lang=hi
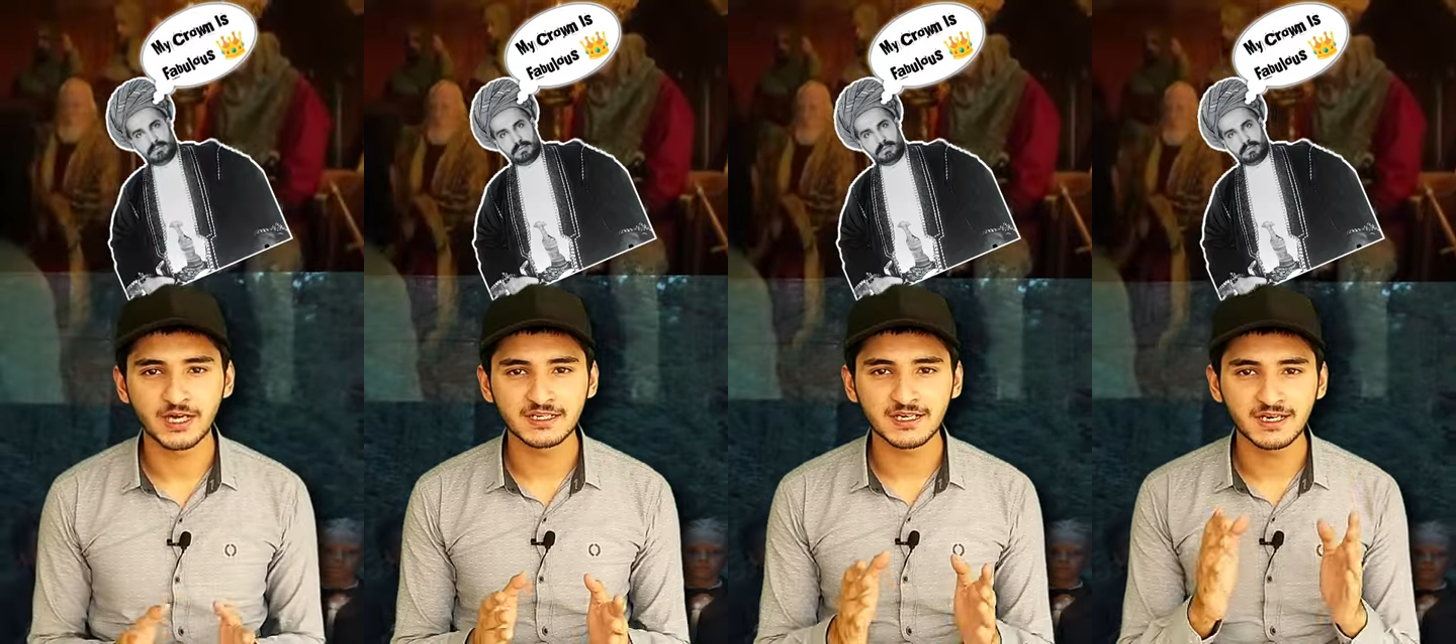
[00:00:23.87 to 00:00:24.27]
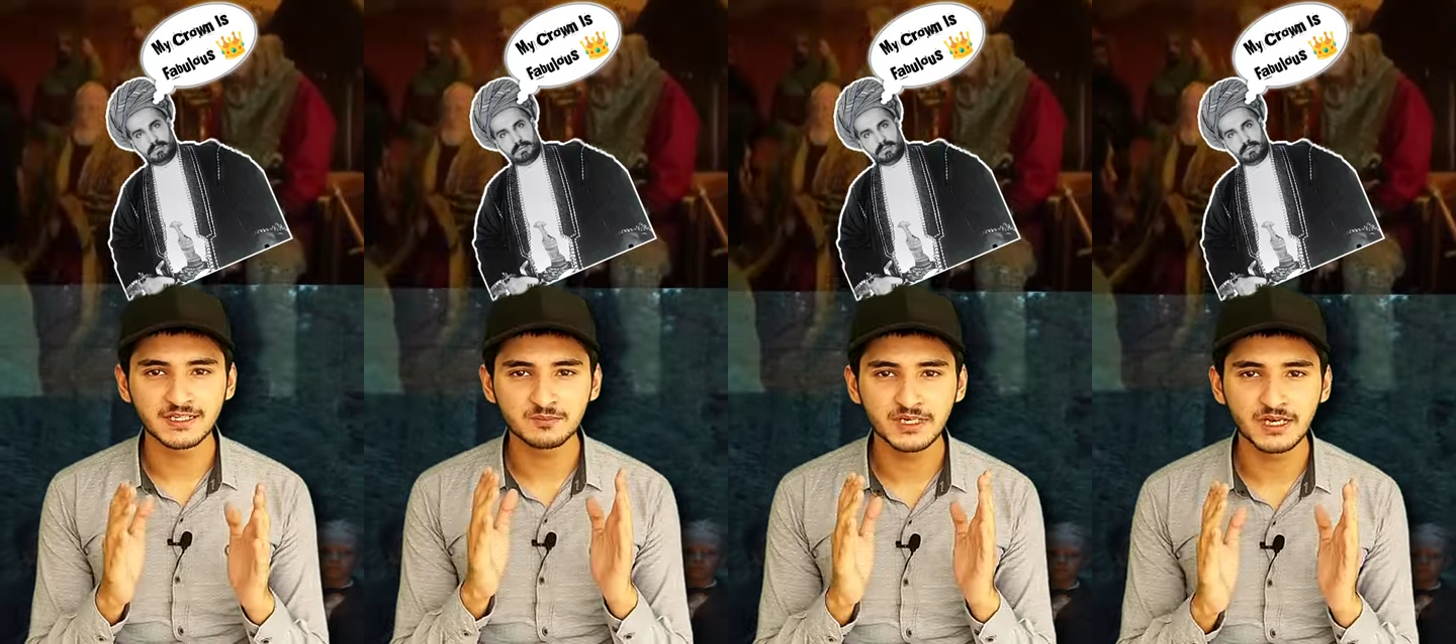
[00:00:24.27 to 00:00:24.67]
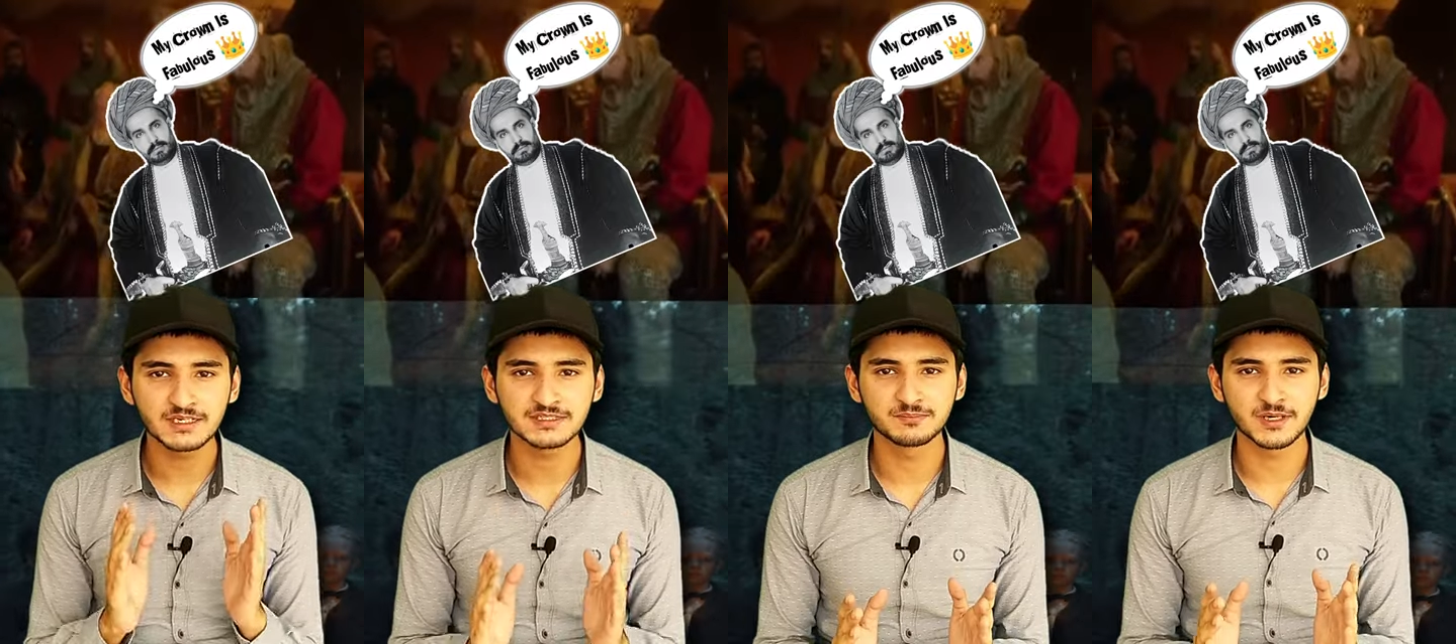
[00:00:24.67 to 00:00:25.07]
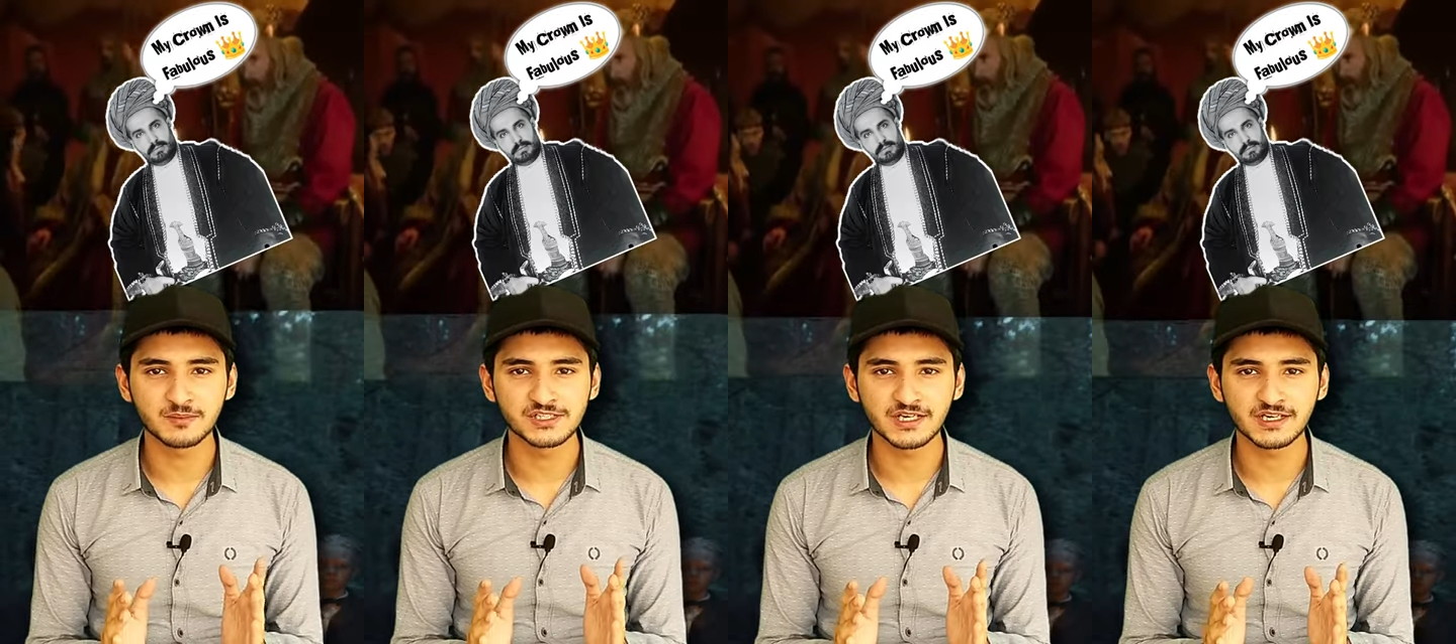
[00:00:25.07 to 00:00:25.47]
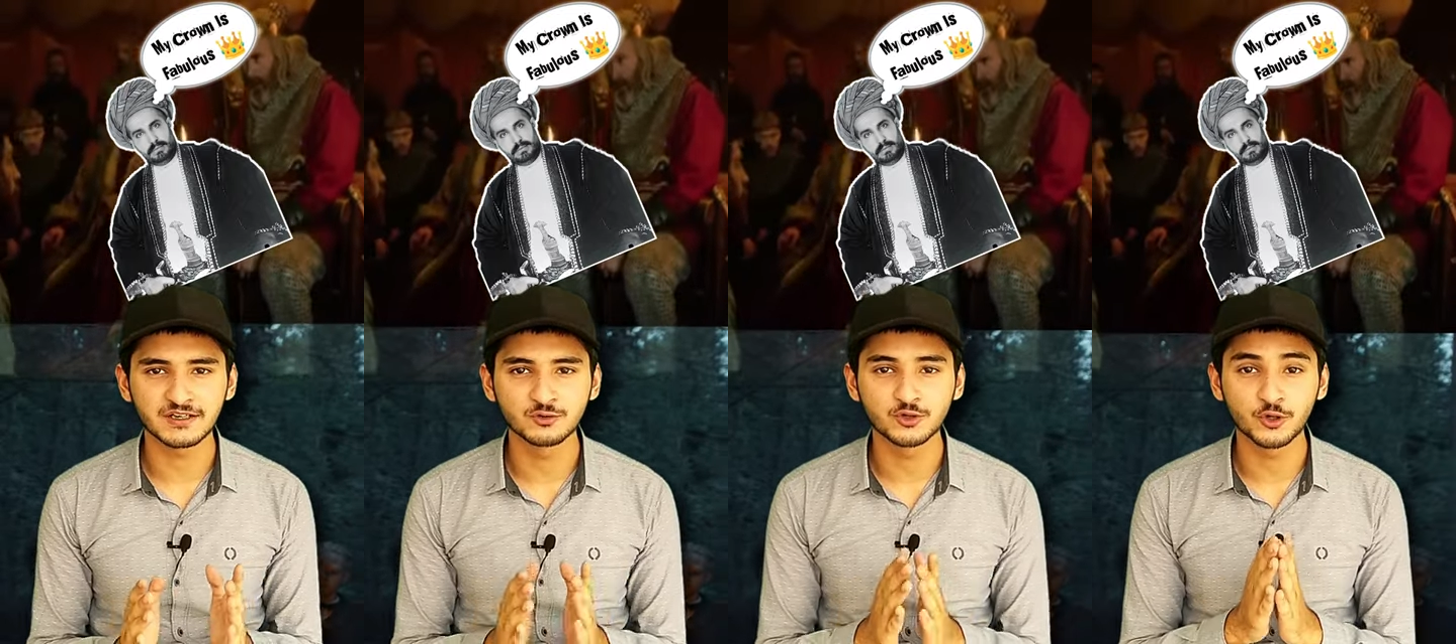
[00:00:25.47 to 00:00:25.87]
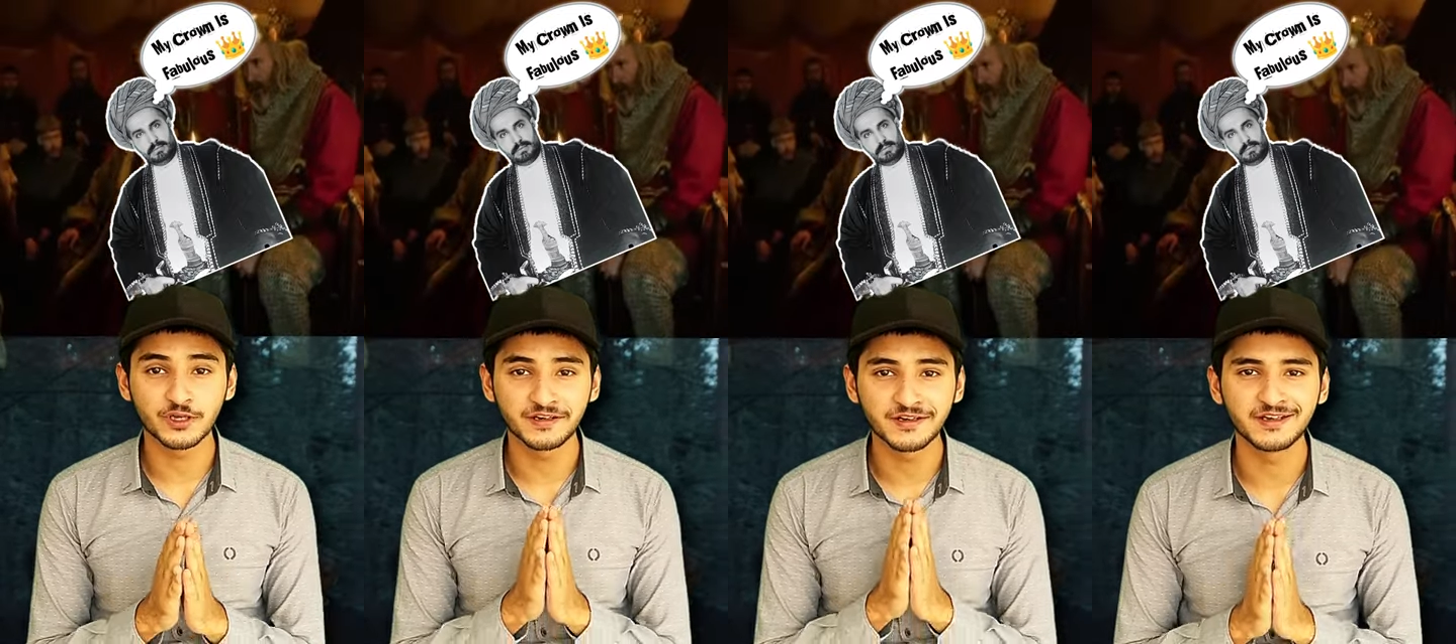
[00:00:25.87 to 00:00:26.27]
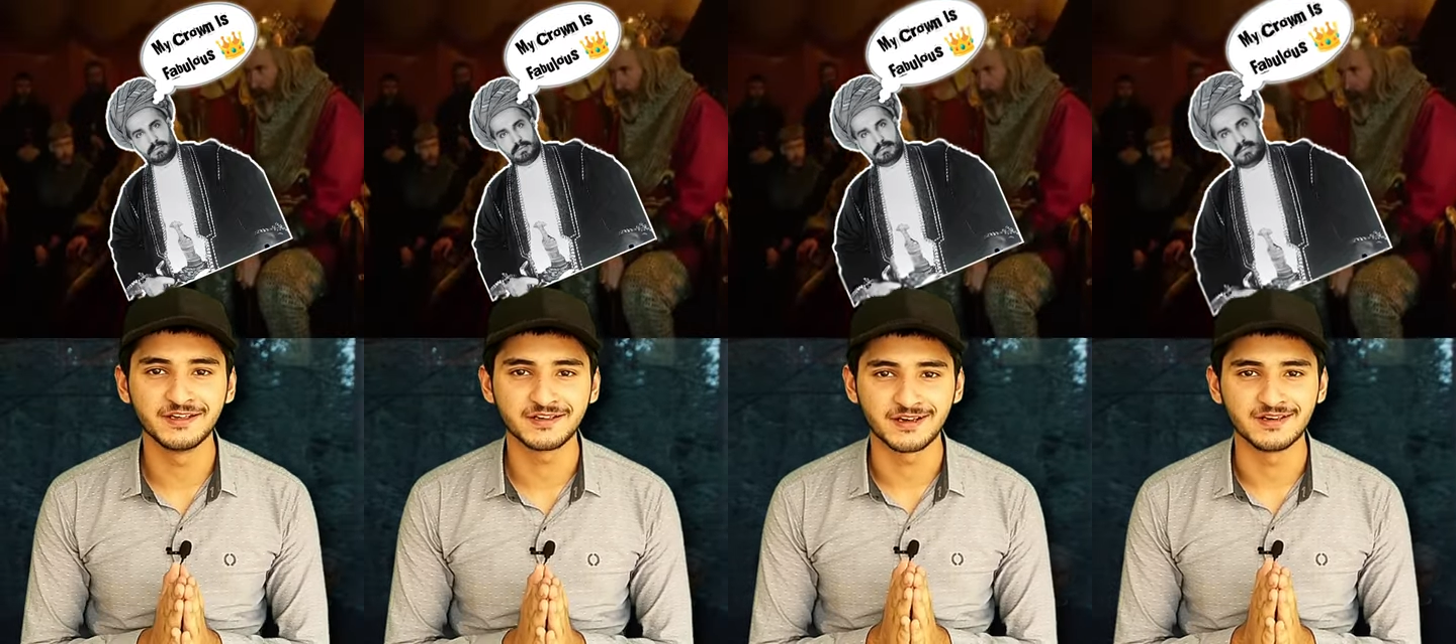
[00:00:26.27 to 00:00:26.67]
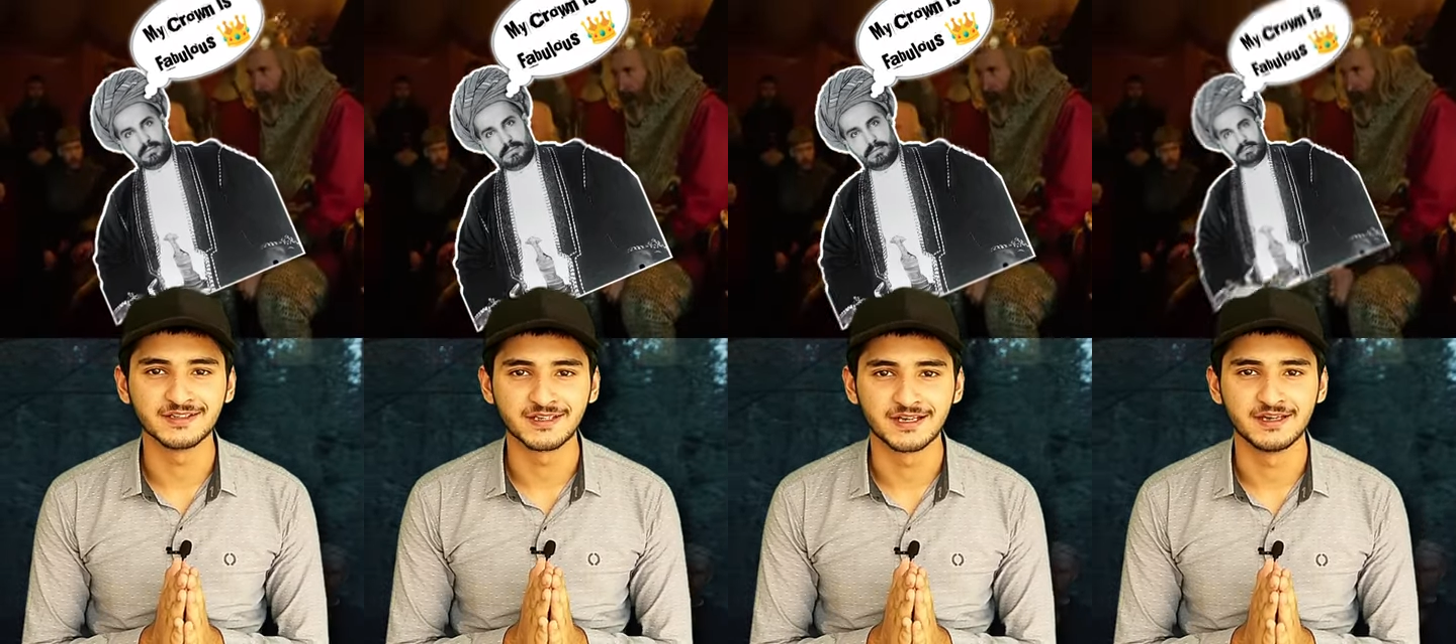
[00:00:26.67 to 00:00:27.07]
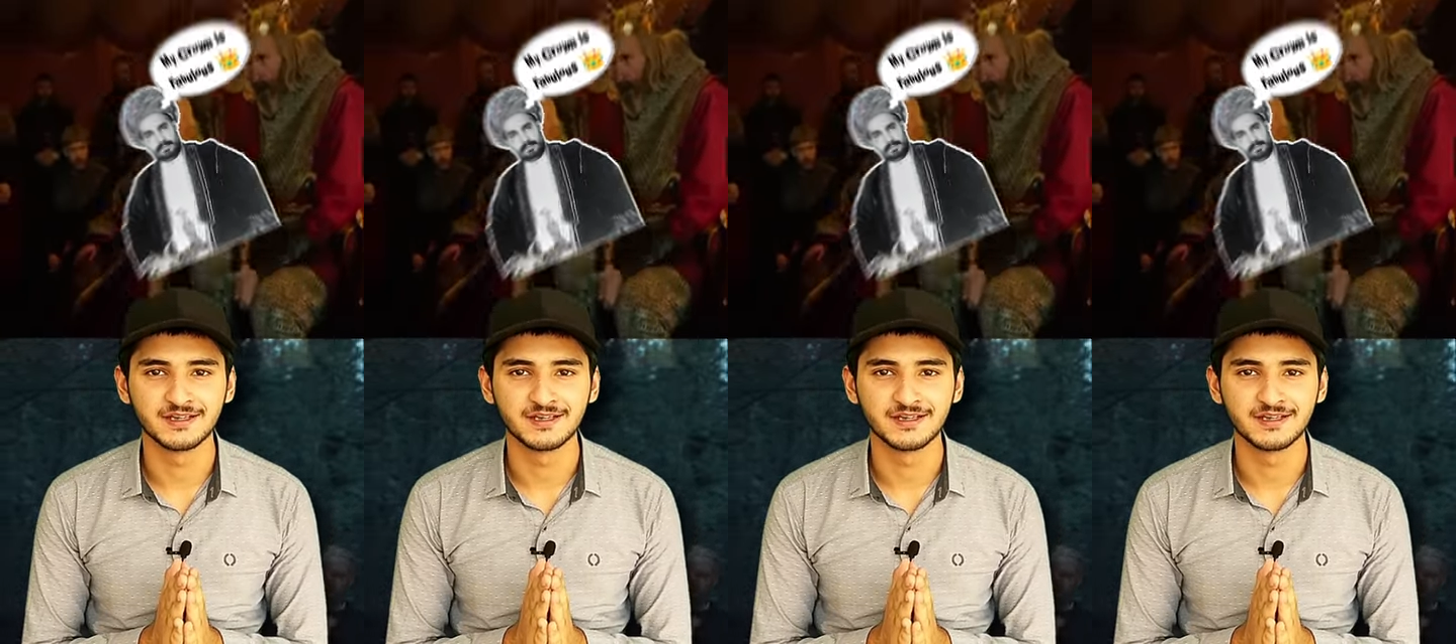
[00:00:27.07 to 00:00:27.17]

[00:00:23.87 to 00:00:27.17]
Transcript: सुल्तान खालिद बिना किसी परमिशन के खुद को किंग डिक्लेयर कर लेता